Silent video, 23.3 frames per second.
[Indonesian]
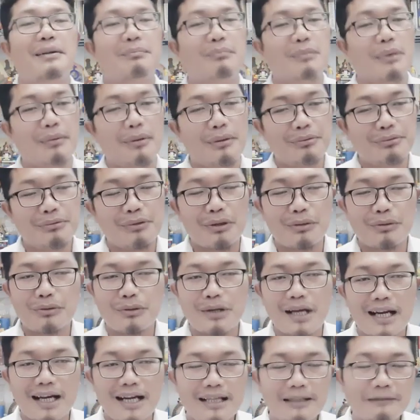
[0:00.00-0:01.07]
Bapak-Ibu
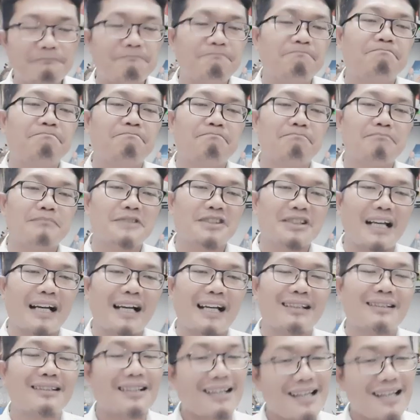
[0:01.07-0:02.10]
saudara-saudara, sangat